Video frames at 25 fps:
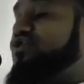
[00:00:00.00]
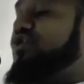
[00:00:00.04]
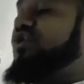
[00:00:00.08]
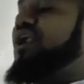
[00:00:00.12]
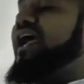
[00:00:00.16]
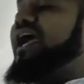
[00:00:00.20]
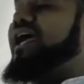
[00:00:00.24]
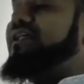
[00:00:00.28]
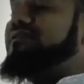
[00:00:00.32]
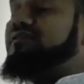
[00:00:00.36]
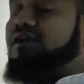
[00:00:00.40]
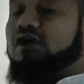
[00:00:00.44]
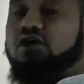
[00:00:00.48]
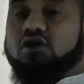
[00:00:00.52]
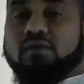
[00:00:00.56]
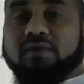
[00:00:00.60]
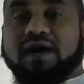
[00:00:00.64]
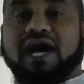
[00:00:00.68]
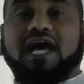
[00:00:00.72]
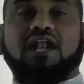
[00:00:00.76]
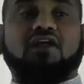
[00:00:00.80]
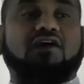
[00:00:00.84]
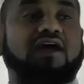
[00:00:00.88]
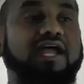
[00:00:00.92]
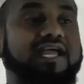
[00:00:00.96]
సూరయ
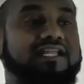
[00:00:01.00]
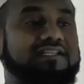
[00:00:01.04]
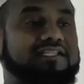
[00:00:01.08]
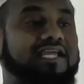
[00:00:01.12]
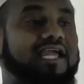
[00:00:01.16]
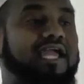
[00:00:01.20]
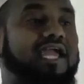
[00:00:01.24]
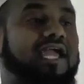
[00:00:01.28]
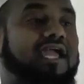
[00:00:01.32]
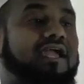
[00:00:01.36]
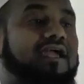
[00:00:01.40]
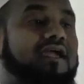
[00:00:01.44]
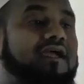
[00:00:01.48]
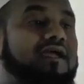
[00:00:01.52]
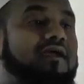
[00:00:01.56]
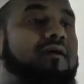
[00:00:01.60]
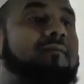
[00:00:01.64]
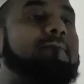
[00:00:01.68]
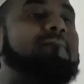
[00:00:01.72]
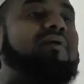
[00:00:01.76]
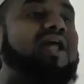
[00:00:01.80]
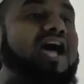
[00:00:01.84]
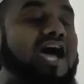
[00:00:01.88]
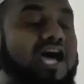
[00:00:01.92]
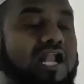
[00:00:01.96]
తౌబాలో అయితే
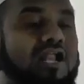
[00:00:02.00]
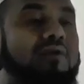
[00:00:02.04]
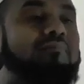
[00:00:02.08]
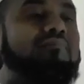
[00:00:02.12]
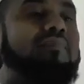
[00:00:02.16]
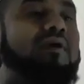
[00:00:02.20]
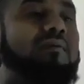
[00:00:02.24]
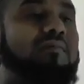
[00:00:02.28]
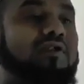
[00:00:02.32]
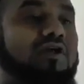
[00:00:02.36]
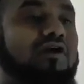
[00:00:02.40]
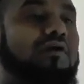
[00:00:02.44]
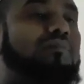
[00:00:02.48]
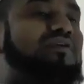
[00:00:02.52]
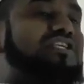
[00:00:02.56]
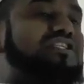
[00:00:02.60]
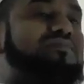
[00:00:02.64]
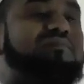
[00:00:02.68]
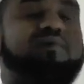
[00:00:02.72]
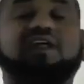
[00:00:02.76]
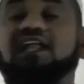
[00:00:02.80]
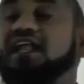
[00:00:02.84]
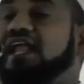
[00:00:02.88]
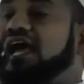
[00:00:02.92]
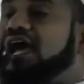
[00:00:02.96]
ప్రారంభంలో
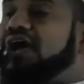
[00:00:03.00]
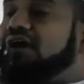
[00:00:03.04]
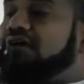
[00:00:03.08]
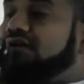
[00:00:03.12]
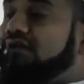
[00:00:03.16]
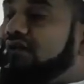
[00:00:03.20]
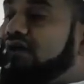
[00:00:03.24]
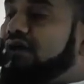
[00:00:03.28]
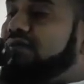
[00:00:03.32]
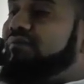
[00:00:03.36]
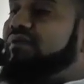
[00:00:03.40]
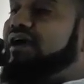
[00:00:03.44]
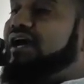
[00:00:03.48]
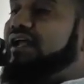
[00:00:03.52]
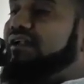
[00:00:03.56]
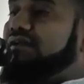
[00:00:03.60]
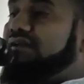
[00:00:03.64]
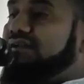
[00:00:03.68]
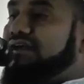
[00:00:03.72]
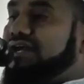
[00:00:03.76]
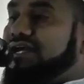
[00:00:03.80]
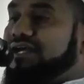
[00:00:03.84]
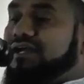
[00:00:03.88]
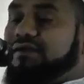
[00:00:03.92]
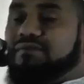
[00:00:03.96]
బిస్మిల్లాహ్ రహమాన్
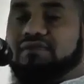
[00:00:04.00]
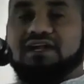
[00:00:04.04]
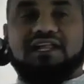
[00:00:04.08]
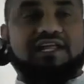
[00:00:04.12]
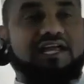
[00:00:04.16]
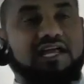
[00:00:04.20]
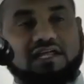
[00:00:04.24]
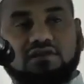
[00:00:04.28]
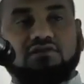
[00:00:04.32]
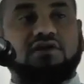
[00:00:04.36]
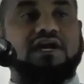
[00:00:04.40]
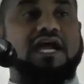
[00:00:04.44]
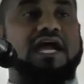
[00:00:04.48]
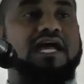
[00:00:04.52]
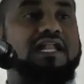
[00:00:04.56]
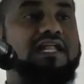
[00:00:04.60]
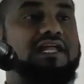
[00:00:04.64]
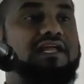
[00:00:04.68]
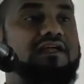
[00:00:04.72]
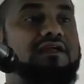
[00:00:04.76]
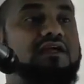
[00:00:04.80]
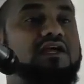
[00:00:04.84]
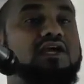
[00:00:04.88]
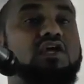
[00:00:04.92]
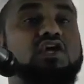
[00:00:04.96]
రహీం లేదు
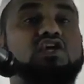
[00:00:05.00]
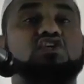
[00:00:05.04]
కానీ